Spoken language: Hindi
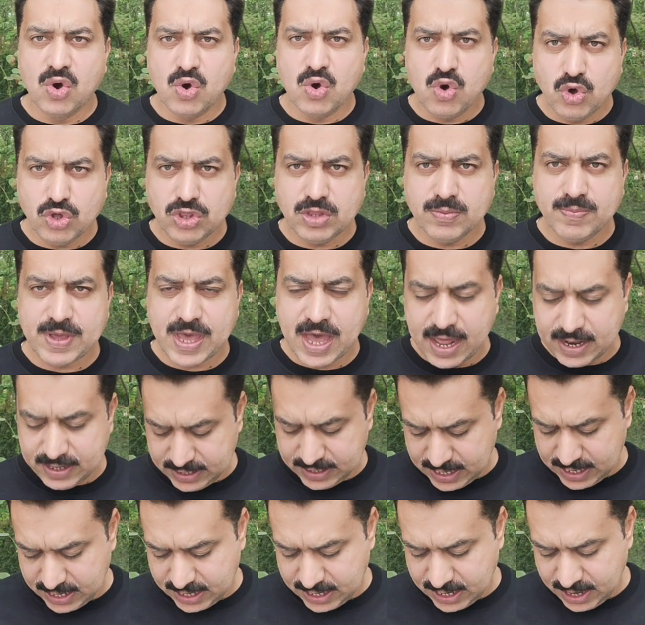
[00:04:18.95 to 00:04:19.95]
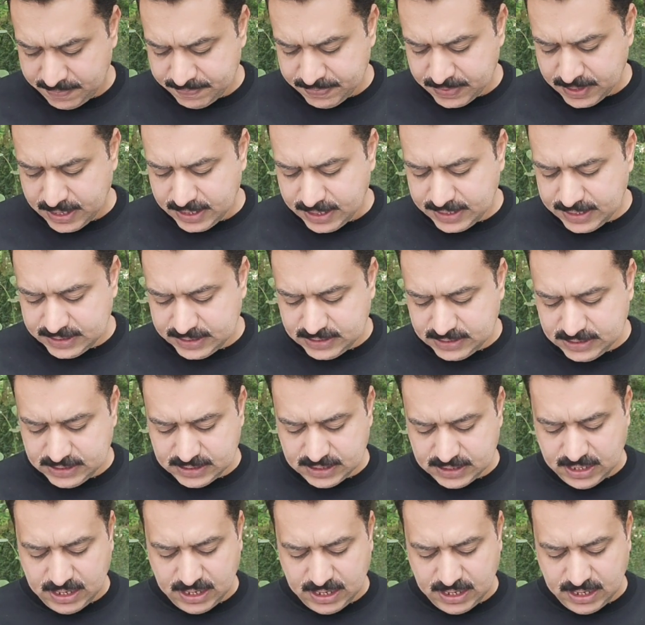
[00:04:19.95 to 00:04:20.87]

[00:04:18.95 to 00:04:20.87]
खुद बयान दिया था कि जी